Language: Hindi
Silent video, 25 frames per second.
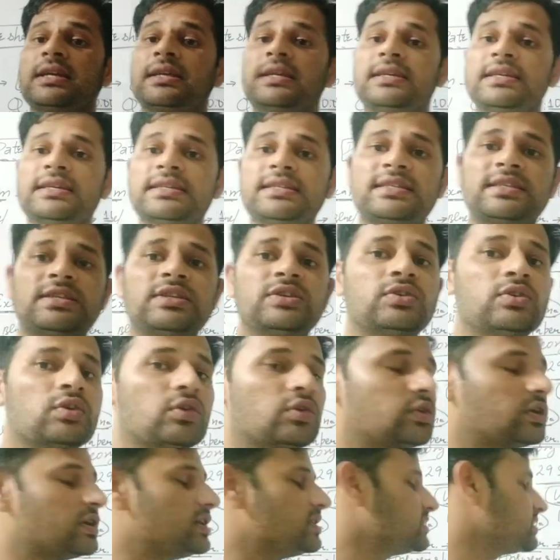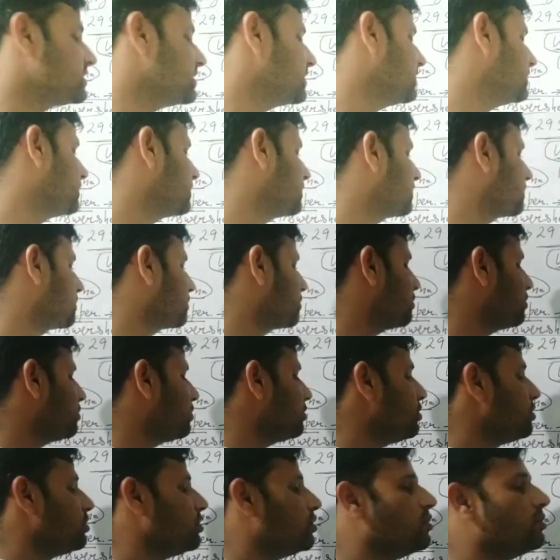किस नोडल सेंटर को
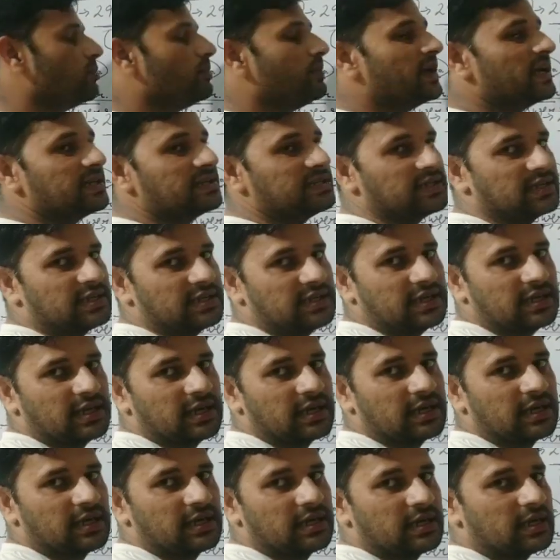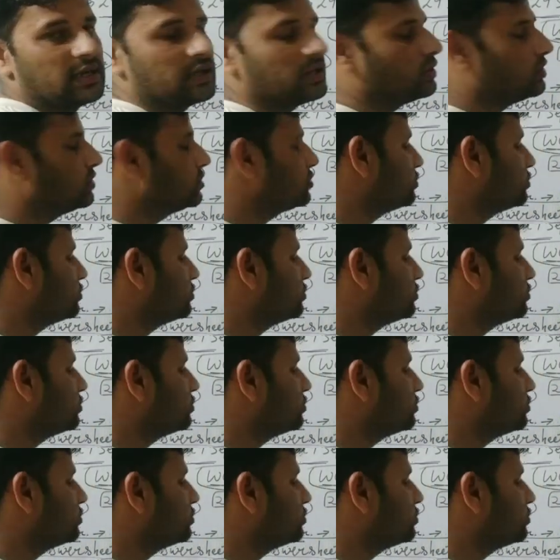भेजनी है तो